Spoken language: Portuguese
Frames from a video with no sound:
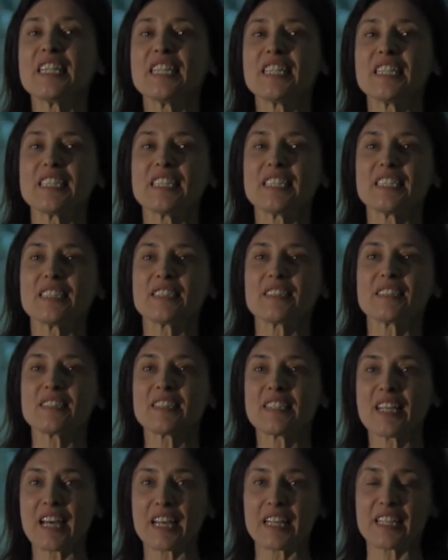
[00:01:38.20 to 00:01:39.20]
Uh,
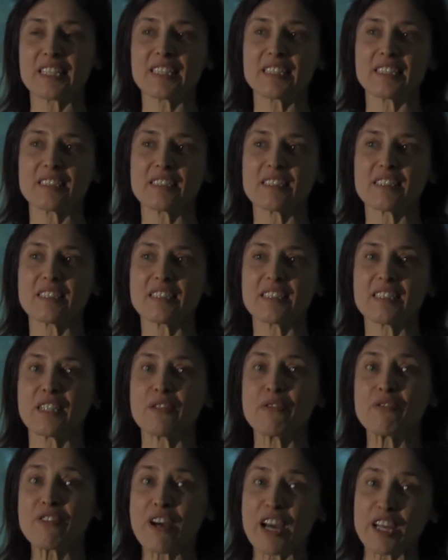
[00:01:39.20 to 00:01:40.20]
tem
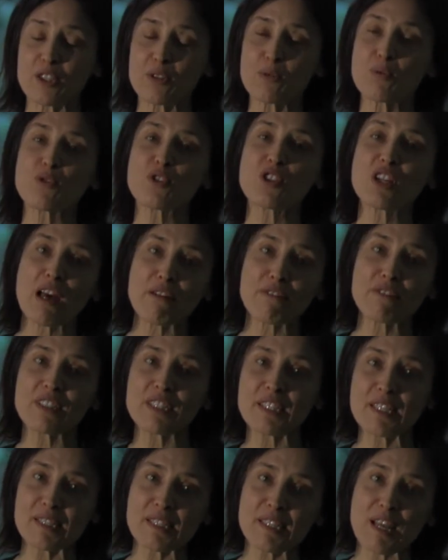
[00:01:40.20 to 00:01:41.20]
uh, efeitos na
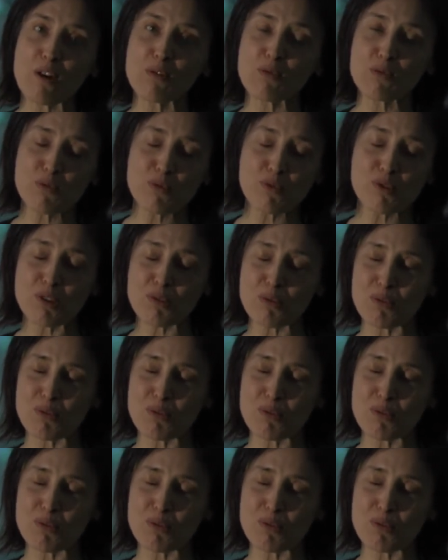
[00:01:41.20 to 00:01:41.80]
avaliação dos